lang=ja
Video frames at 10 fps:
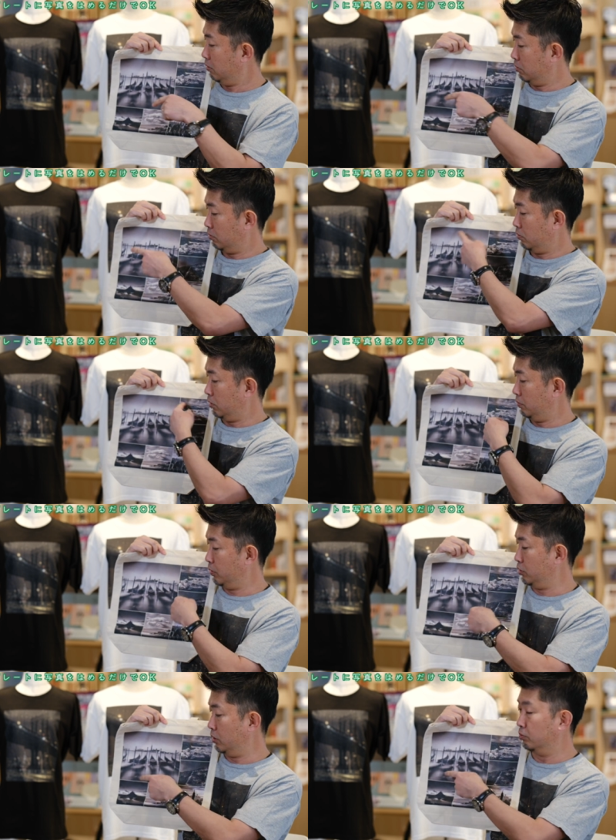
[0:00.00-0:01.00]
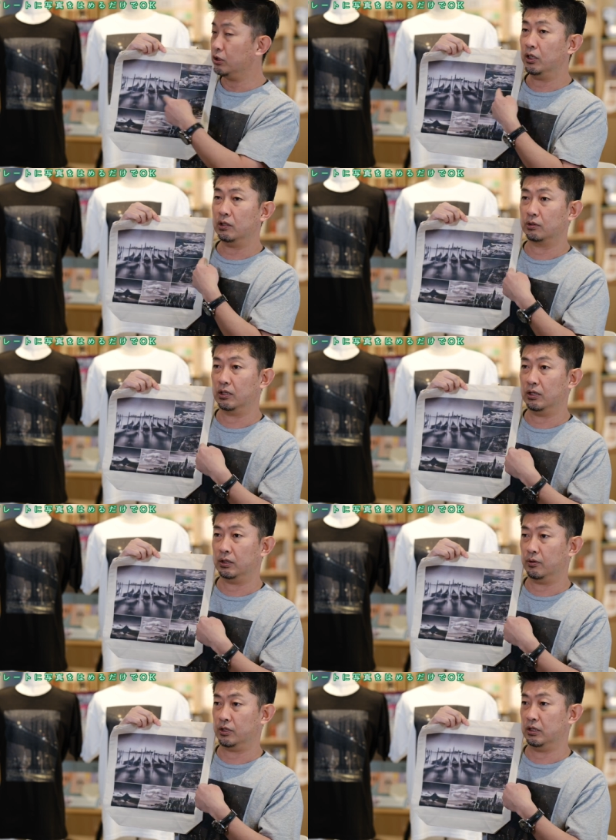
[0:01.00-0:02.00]
これこれ別に自分でレイアウト考え
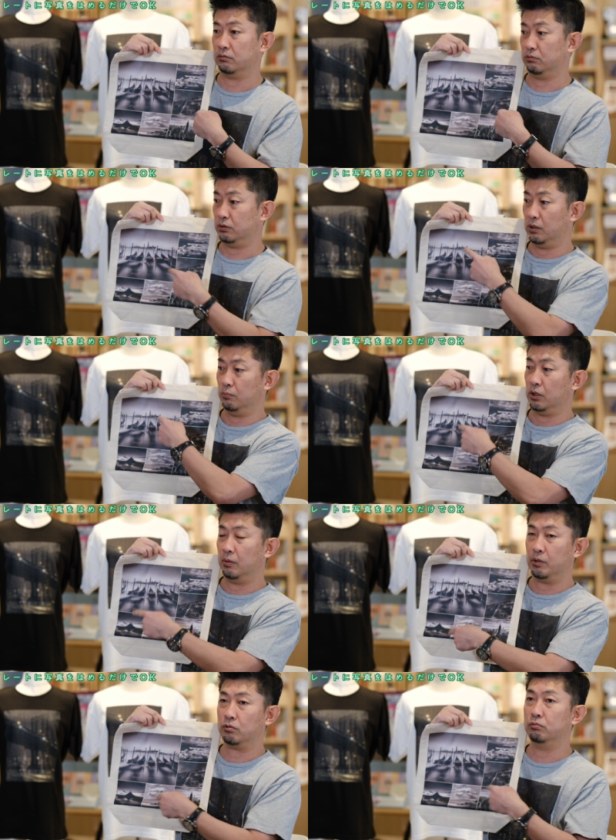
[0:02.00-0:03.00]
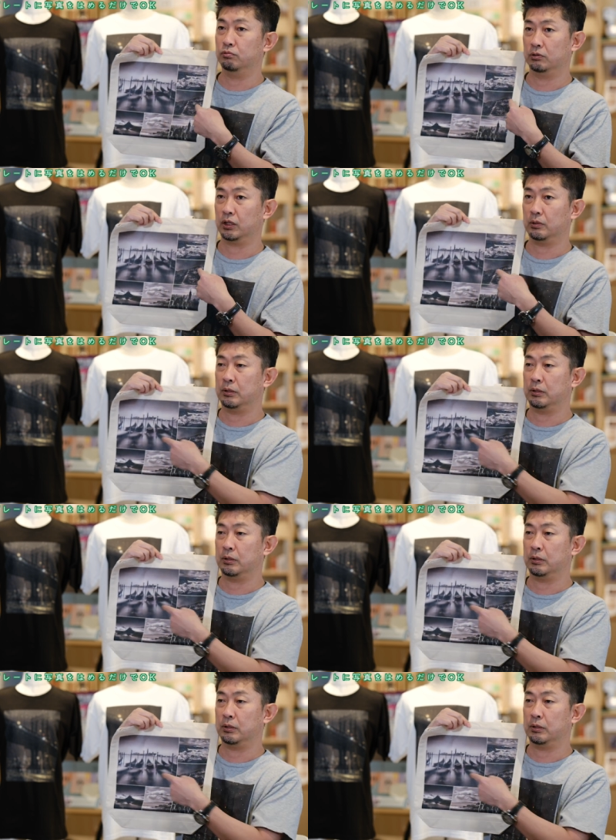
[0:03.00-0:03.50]
たわけじゃなくてもうはめ込むだけ、